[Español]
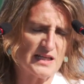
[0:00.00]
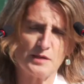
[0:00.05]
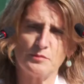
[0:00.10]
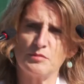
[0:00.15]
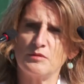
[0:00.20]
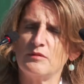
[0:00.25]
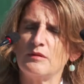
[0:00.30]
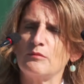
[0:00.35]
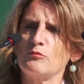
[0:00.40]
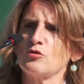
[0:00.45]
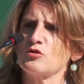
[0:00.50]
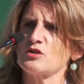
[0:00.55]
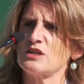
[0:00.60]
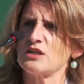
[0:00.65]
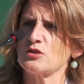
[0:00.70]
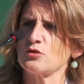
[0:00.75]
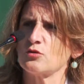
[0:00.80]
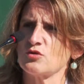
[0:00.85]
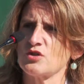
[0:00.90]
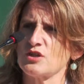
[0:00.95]
que vivimos
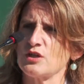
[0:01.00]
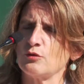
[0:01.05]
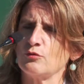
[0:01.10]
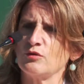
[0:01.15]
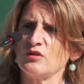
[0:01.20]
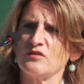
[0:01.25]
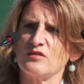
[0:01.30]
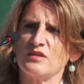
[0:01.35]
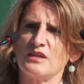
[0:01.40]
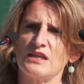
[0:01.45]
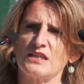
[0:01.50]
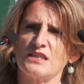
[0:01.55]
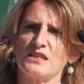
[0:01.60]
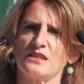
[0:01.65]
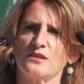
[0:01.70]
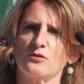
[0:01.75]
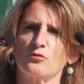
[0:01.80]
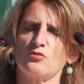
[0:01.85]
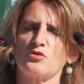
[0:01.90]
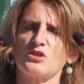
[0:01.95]
las consecuencias
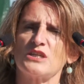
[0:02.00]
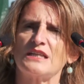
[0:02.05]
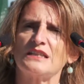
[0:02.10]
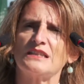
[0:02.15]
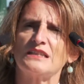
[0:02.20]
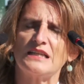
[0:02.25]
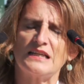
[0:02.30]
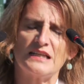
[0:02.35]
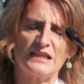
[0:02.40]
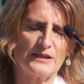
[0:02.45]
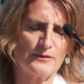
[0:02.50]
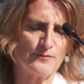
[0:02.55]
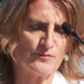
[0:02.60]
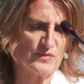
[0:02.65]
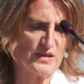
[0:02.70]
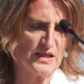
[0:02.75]
de un chantaje